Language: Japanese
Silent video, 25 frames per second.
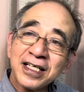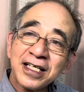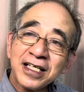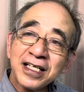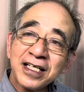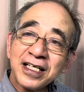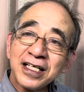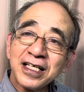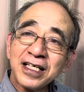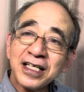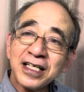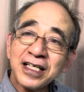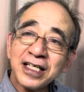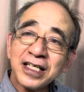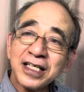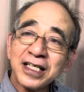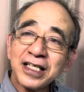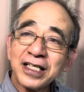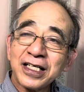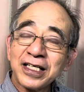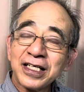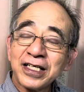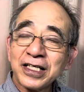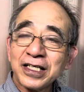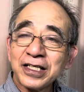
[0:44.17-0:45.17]

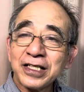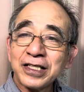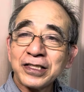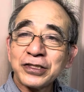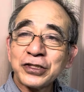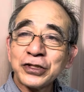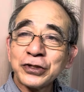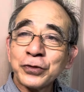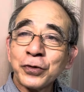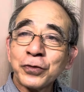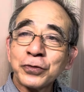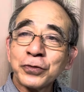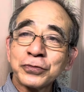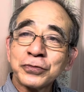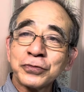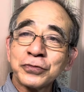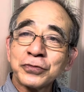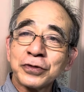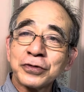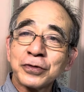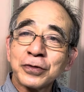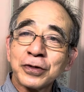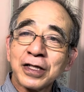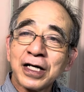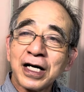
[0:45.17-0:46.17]
えー、1 0
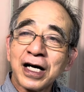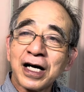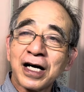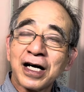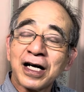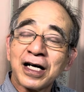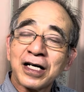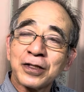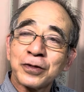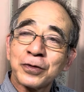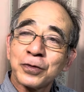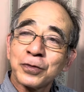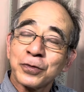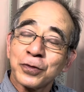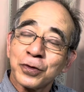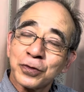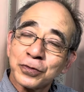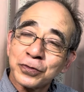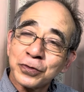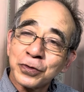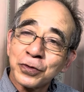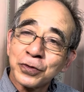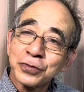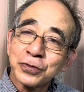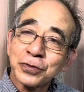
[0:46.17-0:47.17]
億が
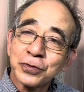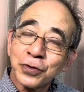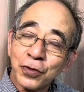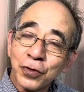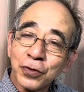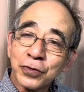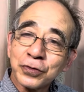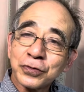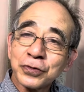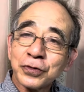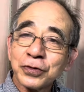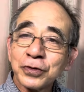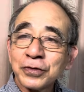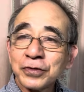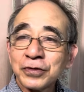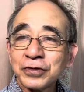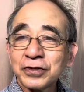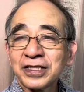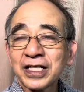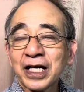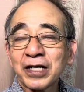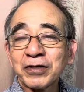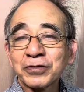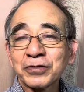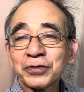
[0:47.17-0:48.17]
6億、5億
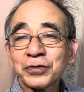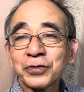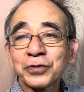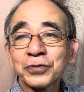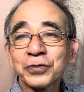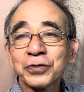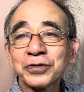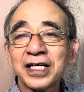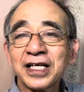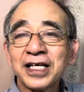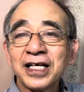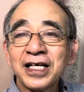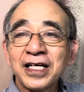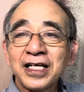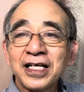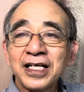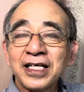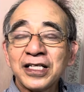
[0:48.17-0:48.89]
になるということで、